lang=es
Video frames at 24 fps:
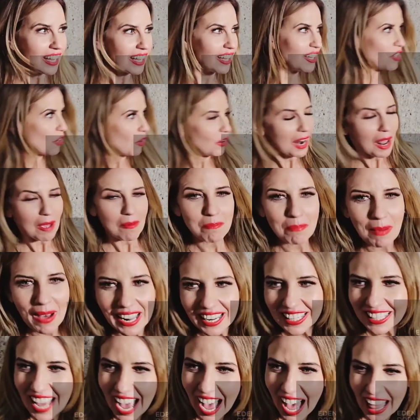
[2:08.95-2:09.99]
Y yo
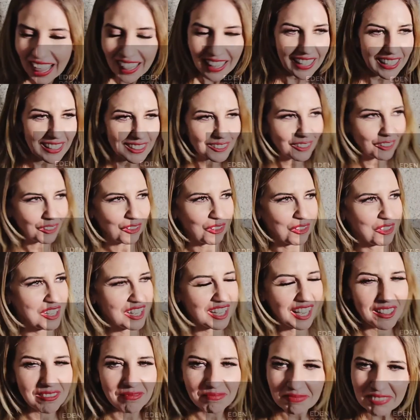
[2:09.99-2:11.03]
lampareada y todo,
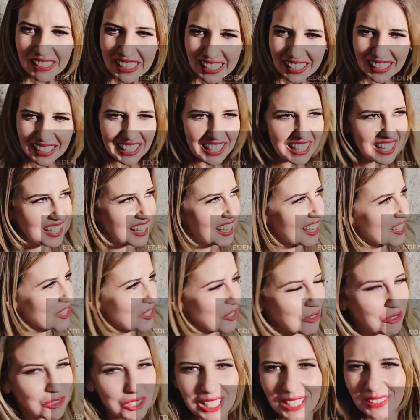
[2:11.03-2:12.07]
dije,
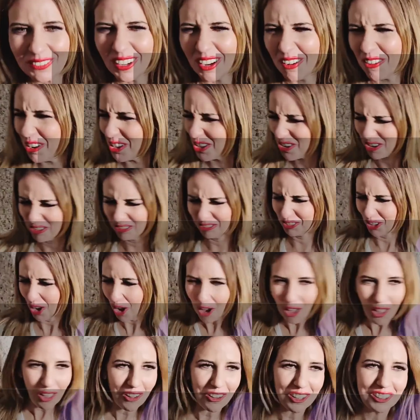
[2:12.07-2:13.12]
Jesús, sí me voy con
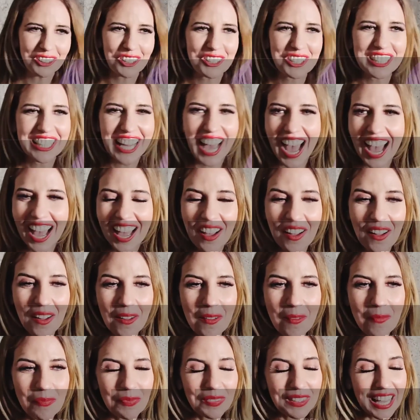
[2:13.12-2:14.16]
todo. Entonces ya
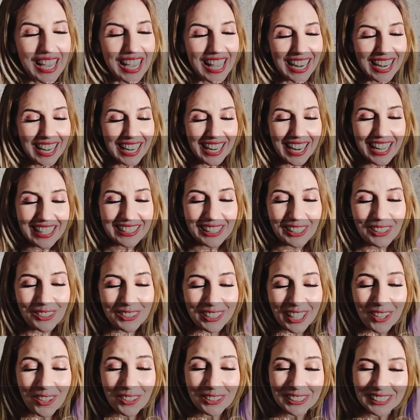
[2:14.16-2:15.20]
les tengo
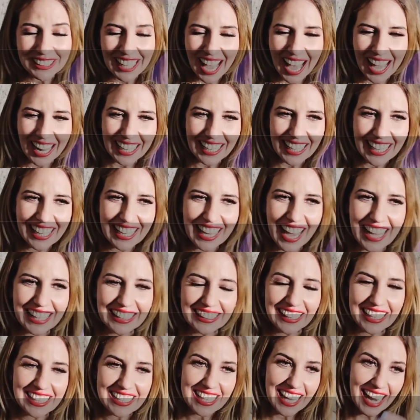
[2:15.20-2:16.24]
que contar que
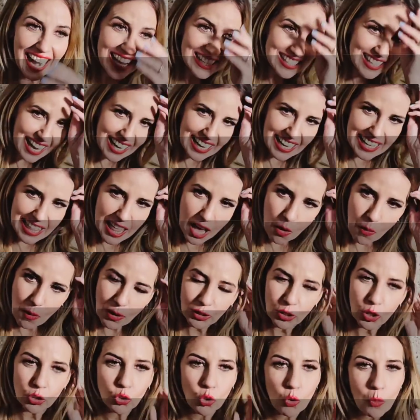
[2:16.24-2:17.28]
antes de la salida,
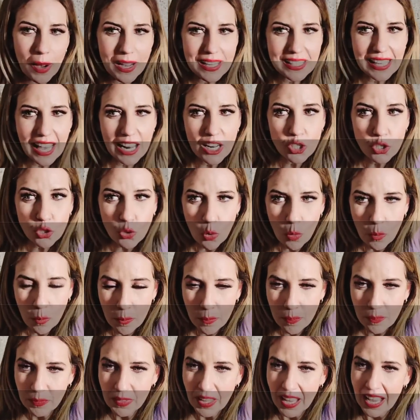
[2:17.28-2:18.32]
cuando tú vas al
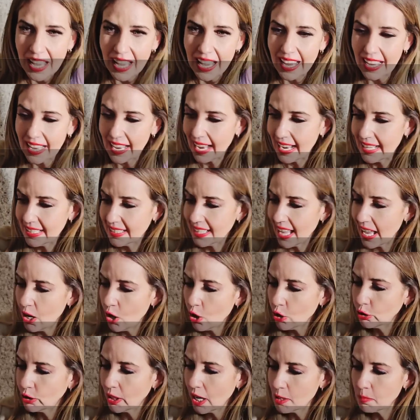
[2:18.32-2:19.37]
Zoom, están
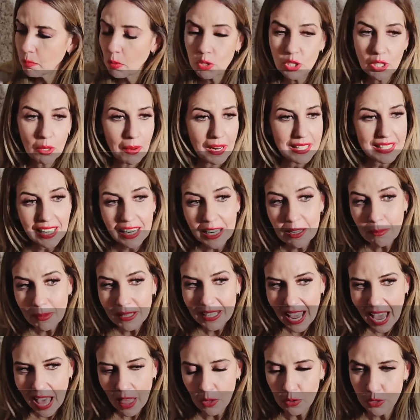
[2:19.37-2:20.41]
los tres posibles
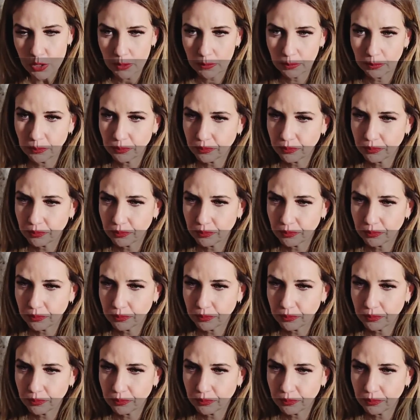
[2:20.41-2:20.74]
eliminados.